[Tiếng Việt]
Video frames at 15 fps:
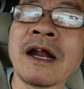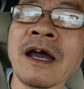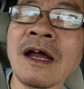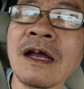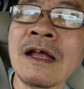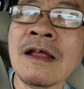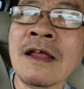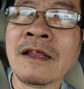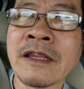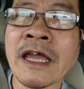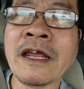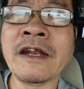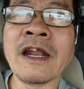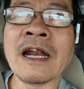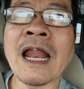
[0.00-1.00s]
đó
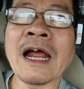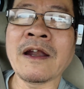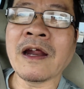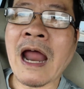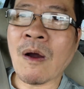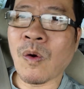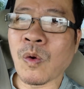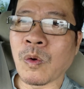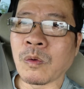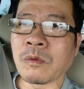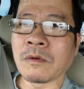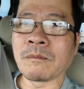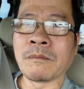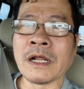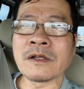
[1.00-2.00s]
thì là nó đậu,
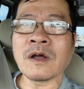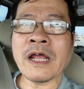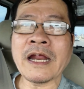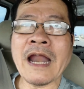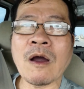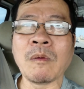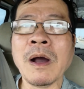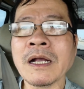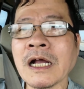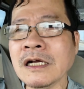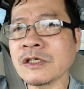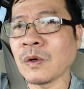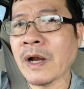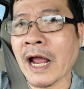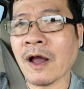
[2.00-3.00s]
mình có thể đậu bất cứ
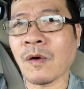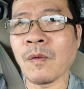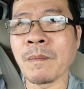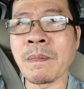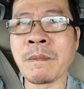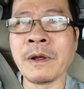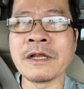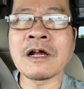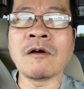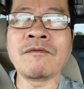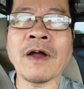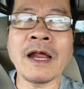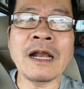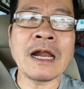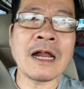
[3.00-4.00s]
chỗ nào, mình không
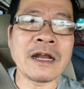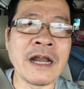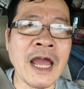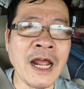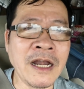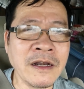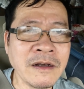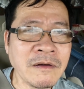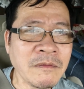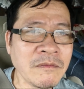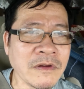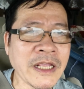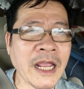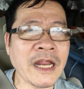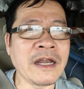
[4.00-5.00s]
phải là đến
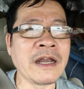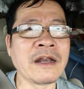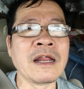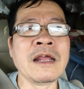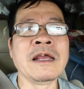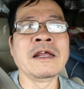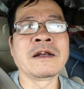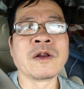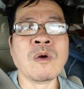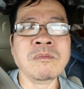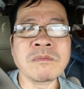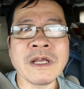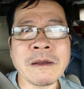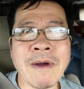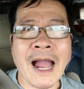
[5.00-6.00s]
cái
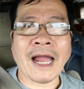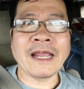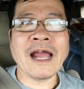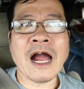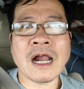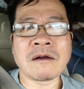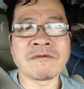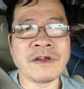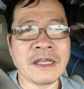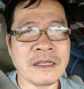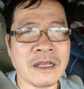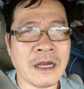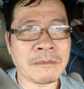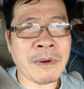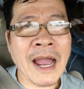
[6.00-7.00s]
đúng cái bãi RV
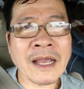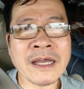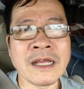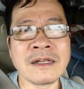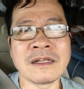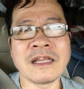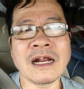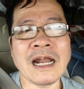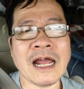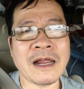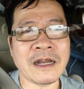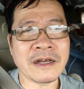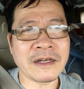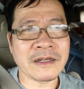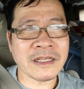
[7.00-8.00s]
parking, tức
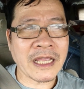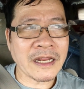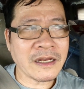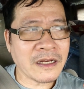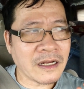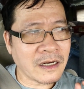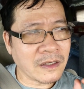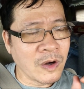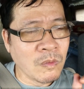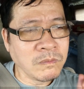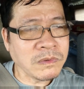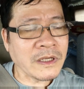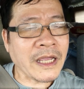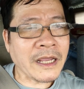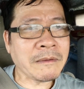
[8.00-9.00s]
là cái
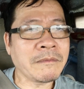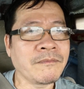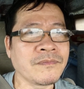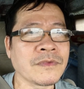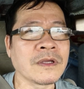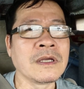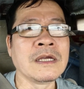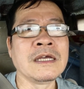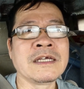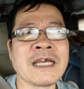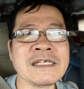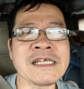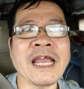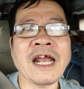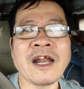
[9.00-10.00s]
đúng
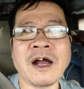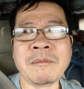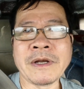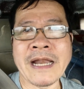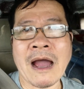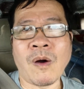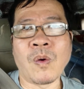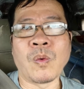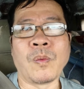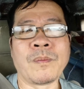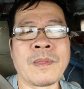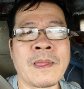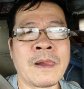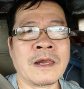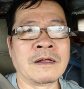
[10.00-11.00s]
cái xe đó mình đậu,
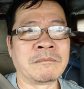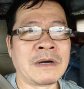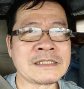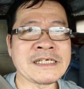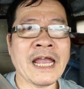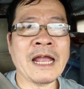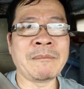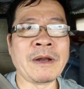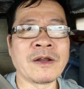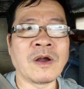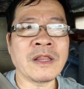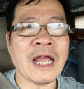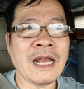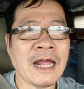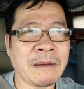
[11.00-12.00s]
mà xe mình
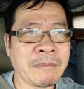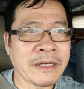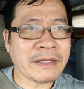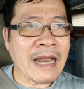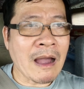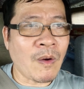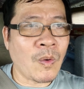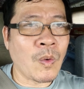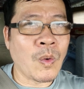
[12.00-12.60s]
có thể là mình đậu